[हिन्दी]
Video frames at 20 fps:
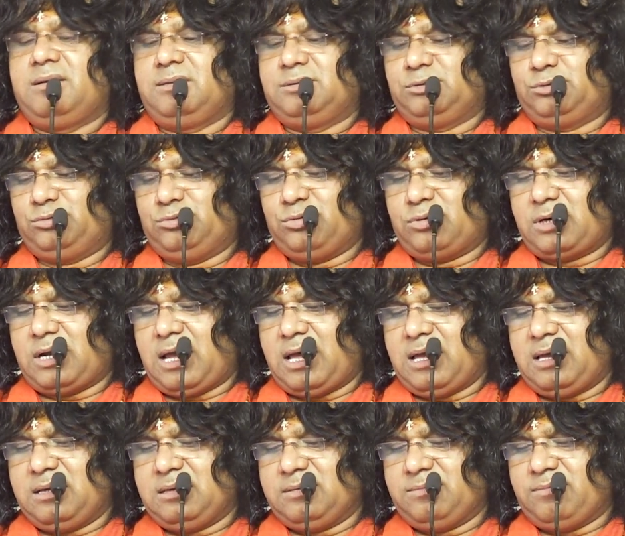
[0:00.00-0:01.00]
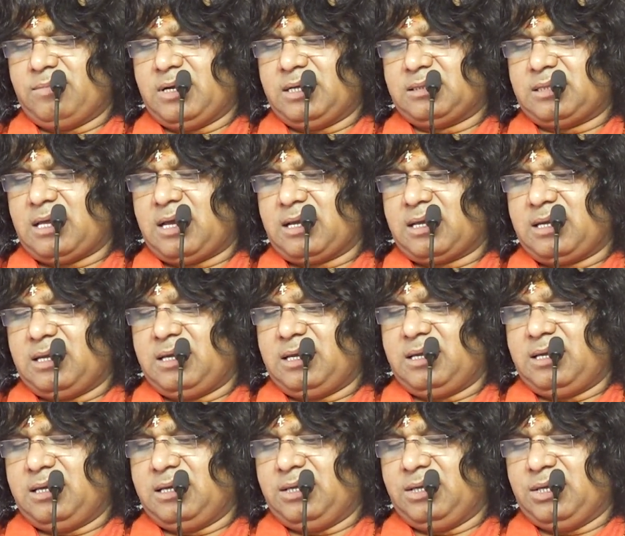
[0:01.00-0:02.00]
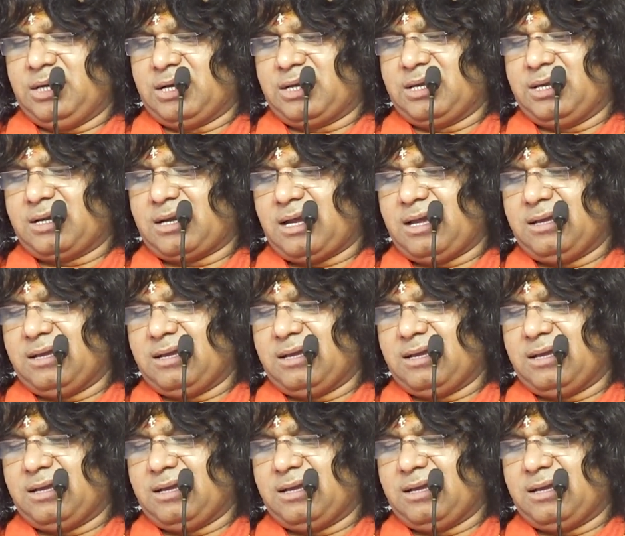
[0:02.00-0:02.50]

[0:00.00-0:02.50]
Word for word: दुर्गा माता के यज्ञ का